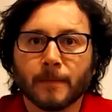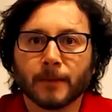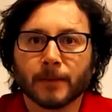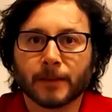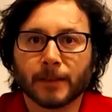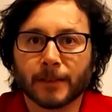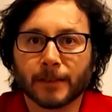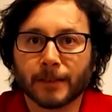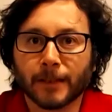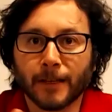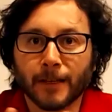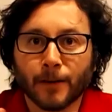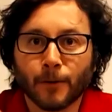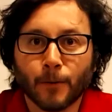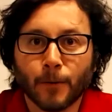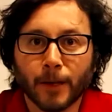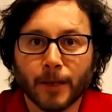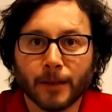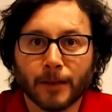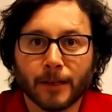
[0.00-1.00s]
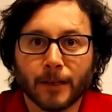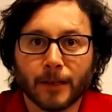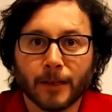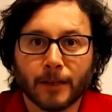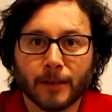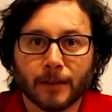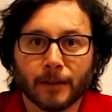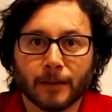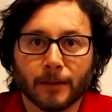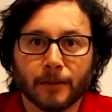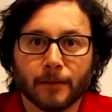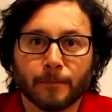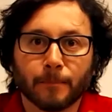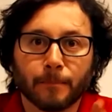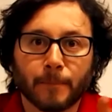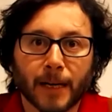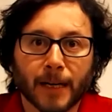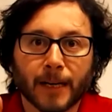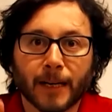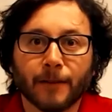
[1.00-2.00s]
Si se dan cuenta,
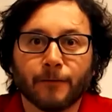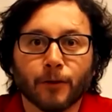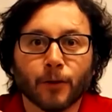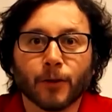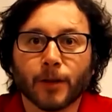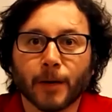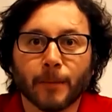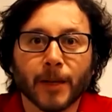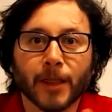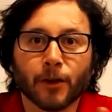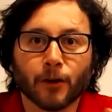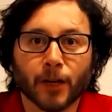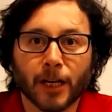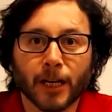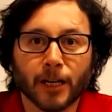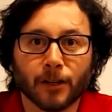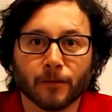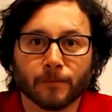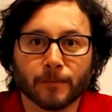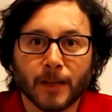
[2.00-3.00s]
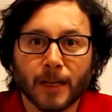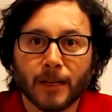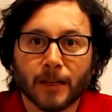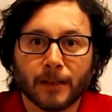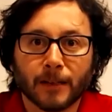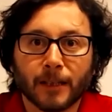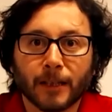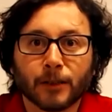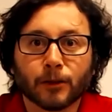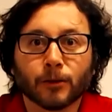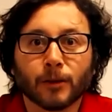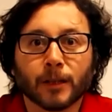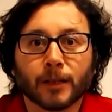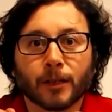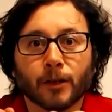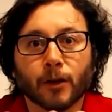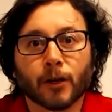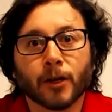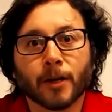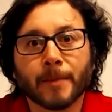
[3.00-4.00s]
Pascal fue un tremendo genio. De hecho, el
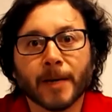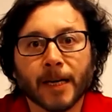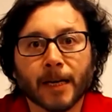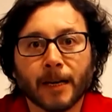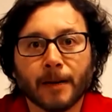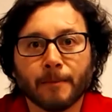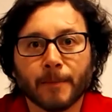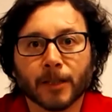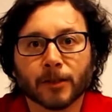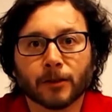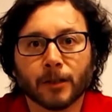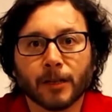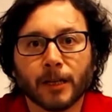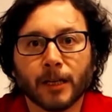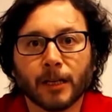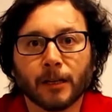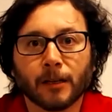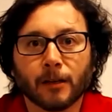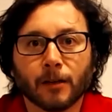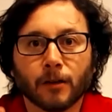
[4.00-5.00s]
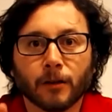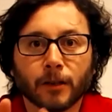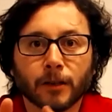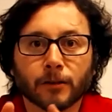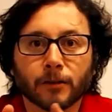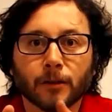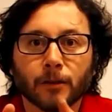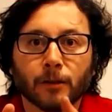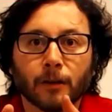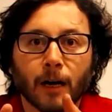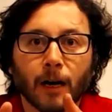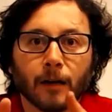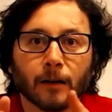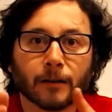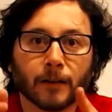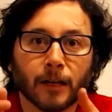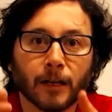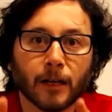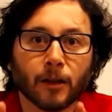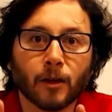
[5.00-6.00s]
teorema que les mencioné lo hizo
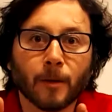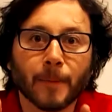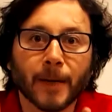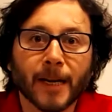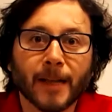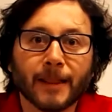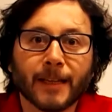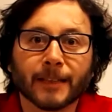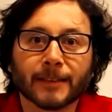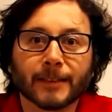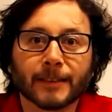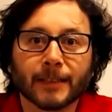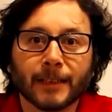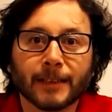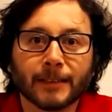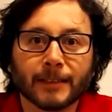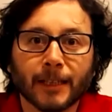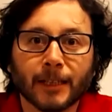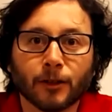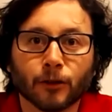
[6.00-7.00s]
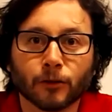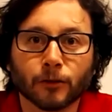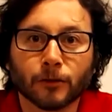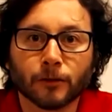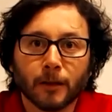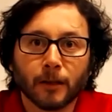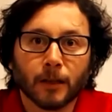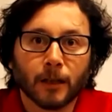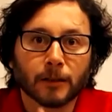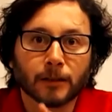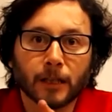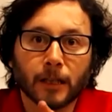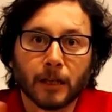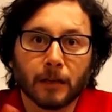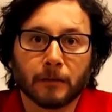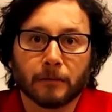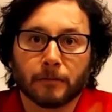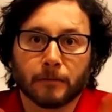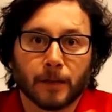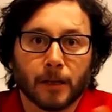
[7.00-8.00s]
teniendo apenas 16 años. Así
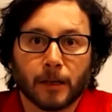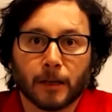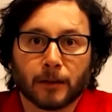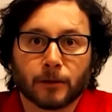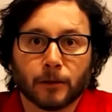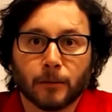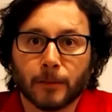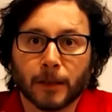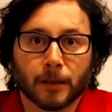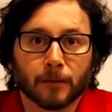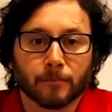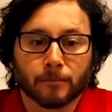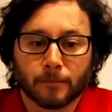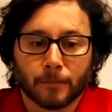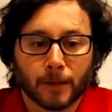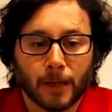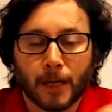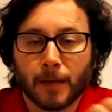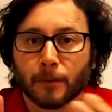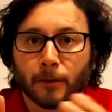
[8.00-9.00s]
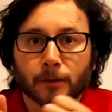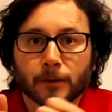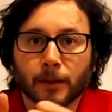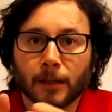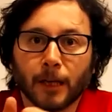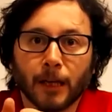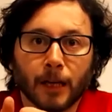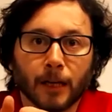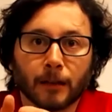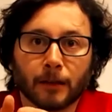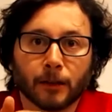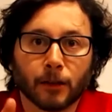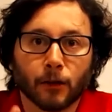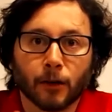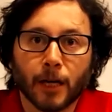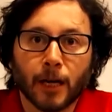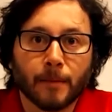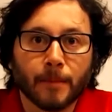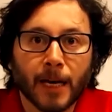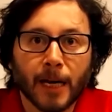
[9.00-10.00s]
que, en resumen, tenemos el
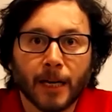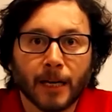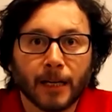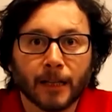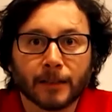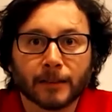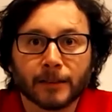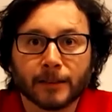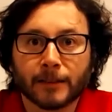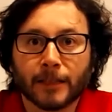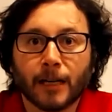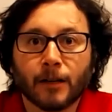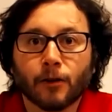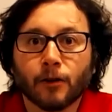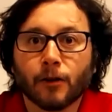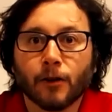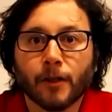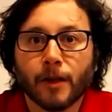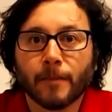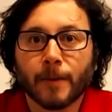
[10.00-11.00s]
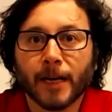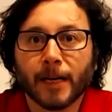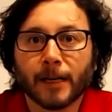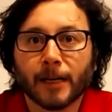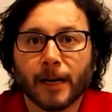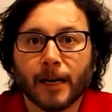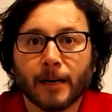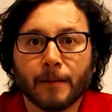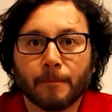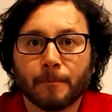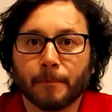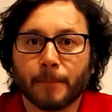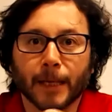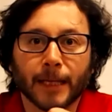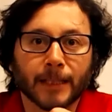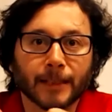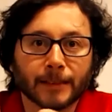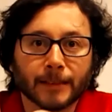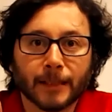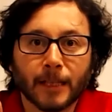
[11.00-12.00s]
teorema del hexágono de Pascal,
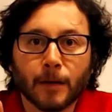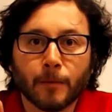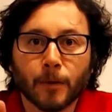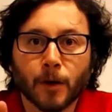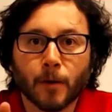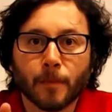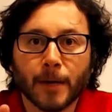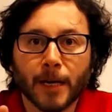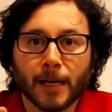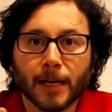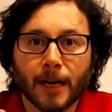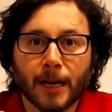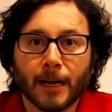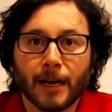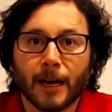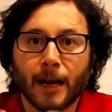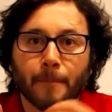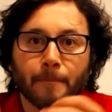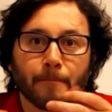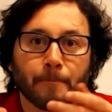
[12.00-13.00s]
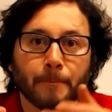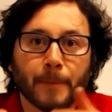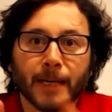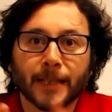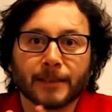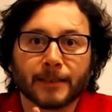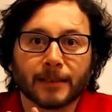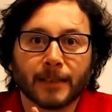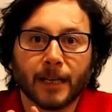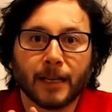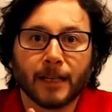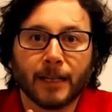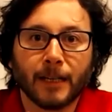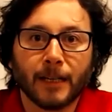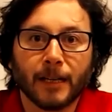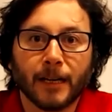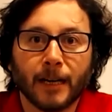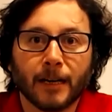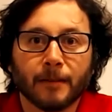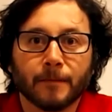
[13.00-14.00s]
principio de Pascal, la
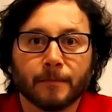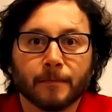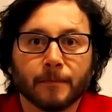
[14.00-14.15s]
pascalina,